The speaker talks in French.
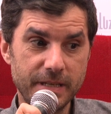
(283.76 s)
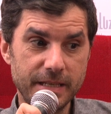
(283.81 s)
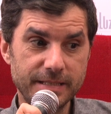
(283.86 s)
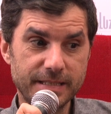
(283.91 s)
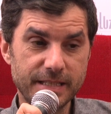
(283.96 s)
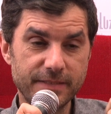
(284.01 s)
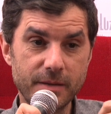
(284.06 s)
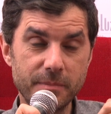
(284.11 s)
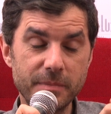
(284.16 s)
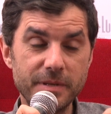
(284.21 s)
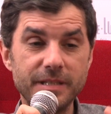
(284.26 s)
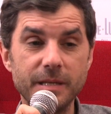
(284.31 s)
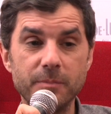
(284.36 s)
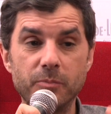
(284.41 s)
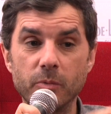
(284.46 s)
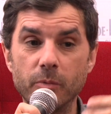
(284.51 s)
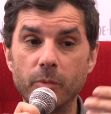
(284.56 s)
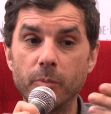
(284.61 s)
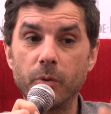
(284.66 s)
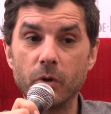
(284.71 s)
ça va m'aider
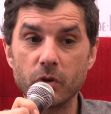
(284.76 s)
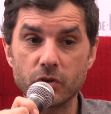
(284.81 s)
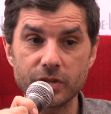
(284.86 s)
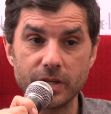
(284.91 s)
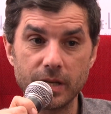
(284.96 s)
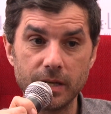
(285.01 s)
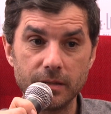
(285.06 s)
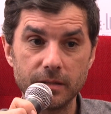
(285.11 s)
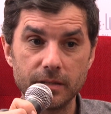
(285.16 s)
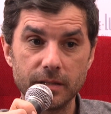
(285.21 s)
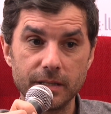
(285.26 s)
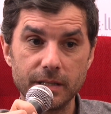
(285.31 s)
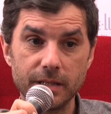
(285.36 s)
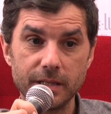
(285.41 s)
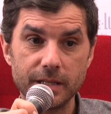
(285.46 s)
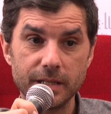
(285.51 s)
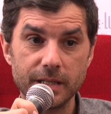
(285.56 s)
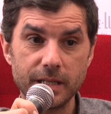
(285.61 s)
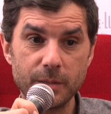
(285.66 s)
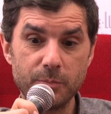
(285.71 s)
pour mon prochain
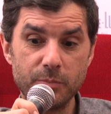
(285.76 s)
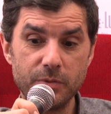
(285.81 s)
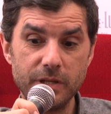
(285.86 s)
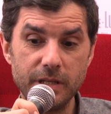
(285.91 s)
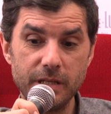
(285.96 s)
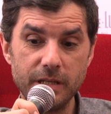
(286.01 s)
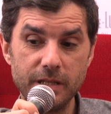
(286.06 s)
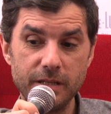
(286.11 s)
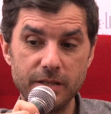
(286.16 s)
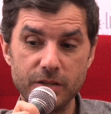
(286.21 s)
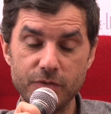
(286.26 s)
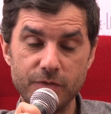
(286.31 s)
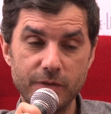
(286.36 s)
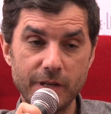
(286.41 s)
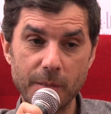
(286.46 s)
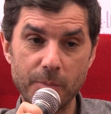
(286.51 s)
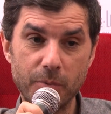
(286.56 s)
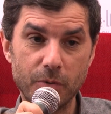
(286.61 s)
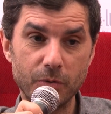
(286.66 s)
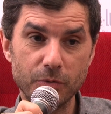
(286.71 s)
et puis je
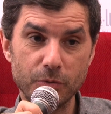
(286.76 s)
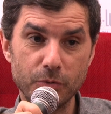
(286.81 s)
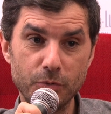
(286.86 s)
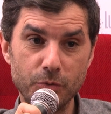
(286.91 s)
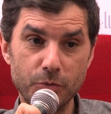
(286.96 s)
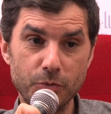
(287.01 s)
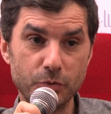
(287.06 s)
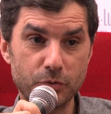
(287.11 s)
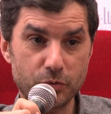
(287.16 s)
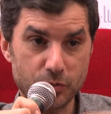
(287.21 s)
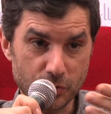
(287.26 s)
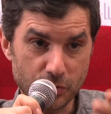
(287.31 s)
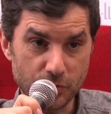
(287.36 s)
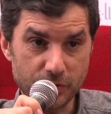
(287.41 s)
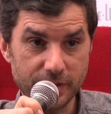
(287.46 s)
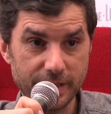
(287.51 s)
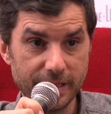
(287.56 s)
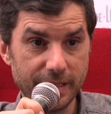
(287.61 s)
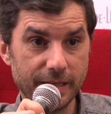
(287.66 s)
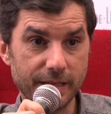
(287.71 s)
vais apprendre d'autres
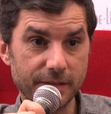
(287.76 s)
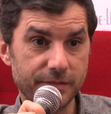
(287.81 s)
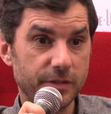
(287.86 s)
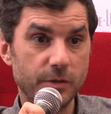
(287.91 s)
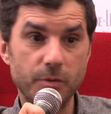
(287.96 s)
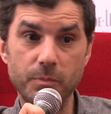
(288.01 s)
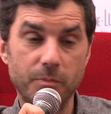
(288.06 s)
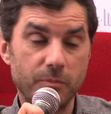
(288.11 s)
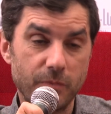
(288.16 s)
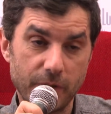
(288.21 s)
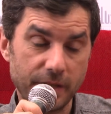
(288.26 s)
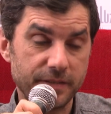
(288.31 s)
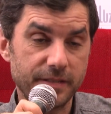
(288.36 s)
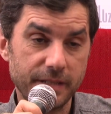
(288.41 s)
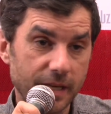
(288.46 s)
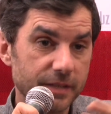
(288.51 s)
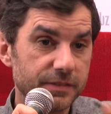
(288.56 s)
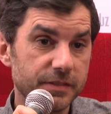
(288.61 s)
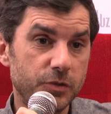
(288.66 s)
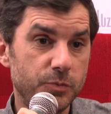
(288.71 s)
choses et ainsi, euh, voilà,
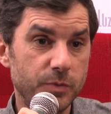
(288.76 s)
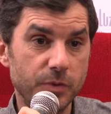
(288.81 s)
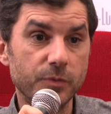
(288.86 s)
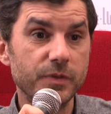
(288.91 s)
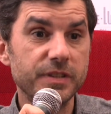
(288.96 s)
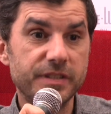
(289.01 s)
c'est ainsi de suite.